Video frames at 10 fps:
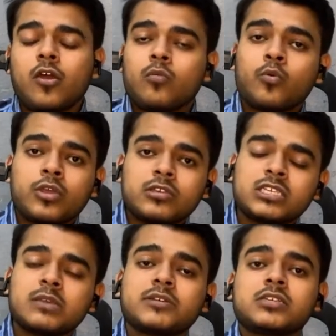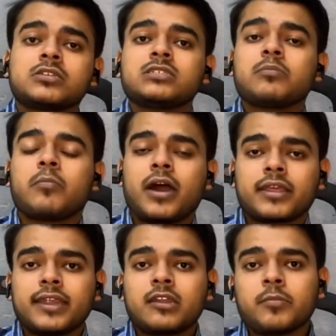वही सेम एसेसरीज आप
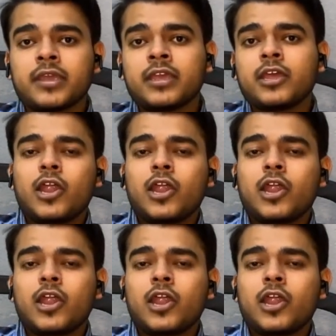मार्केट में